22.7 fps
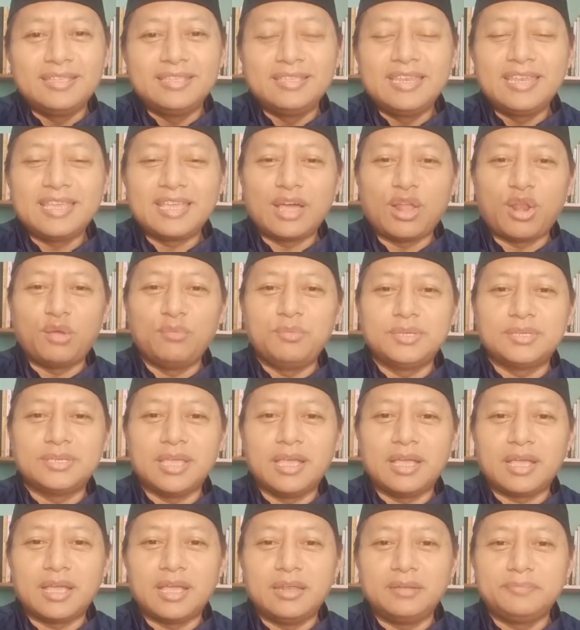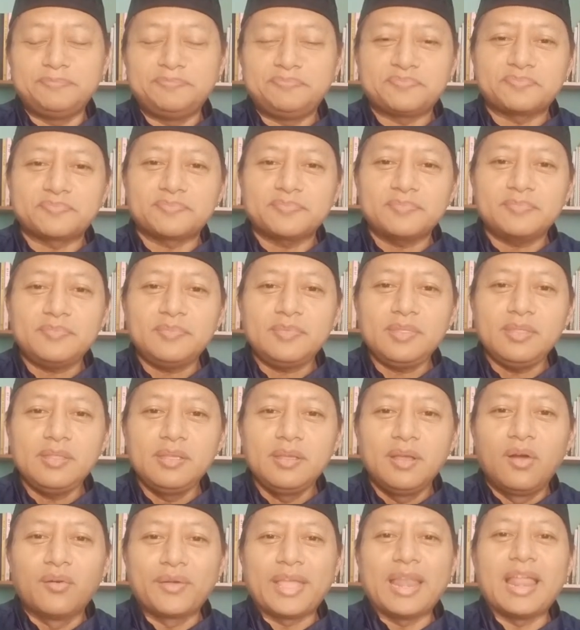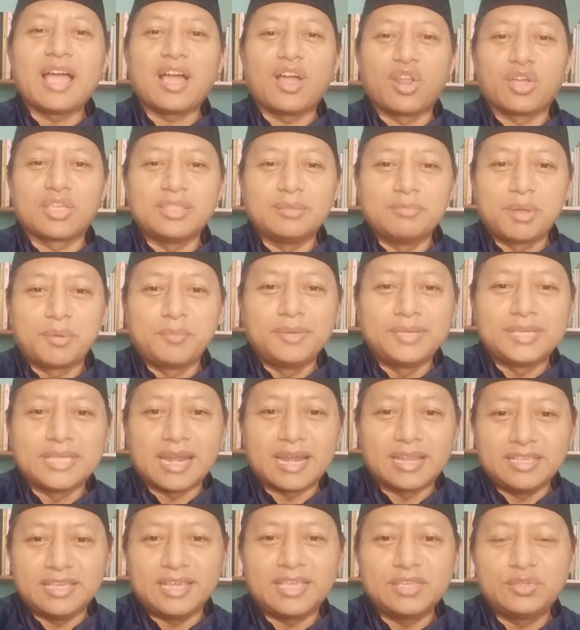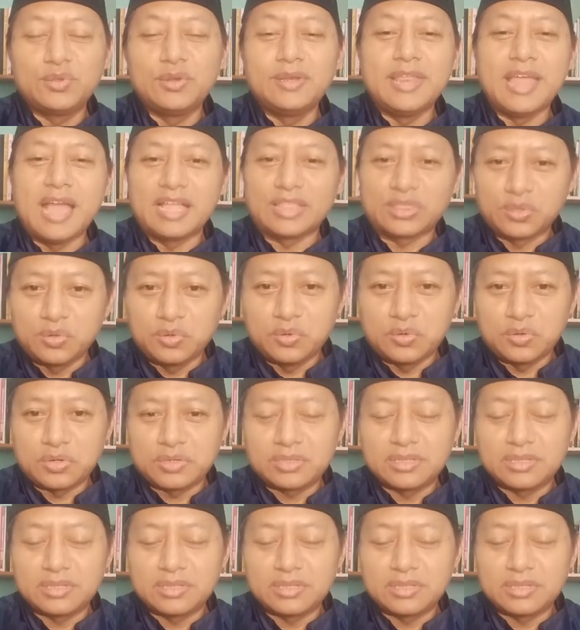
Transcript: Jadi kalau misalkan oke okay lah kalau kita berbicara rezeki sudah diatur,